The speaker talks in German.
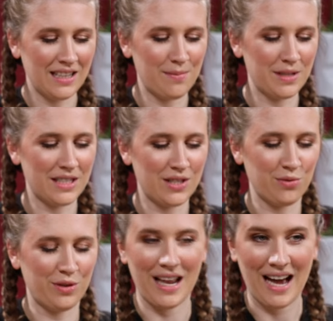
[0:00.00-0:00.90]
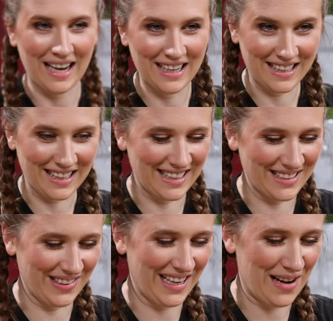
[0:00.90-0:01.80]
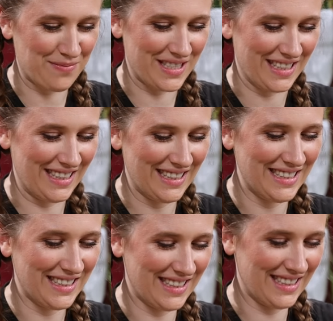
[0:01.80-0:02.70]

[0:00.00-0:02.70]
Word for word: damit es so in alle Richtungen absteht.